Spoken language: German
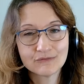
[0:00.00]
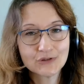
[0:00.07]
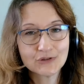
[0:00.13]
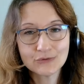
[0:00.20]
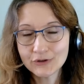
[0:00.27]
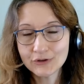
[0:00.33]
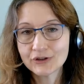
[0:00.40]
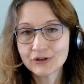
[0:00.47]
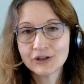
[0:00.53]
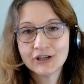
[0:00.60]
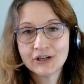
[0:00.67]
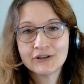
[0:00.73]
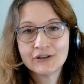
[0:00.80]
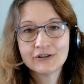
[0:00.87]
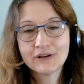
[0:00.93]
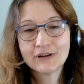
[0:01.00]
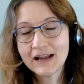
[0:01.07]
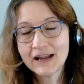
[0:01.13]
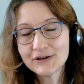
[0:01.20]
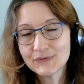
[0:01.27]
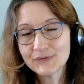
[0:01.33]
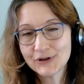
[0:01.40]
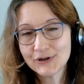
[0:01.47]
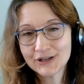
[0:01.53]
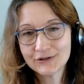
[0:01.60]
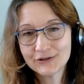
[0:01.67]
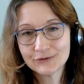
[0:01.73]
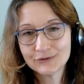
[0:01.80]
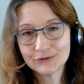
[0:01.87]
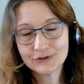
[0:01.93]

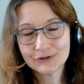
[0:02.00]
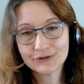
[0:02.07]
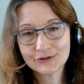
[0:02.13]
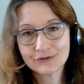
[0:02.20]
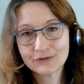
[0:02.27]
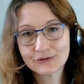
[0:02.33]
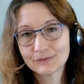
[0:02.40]
Zurückantworten und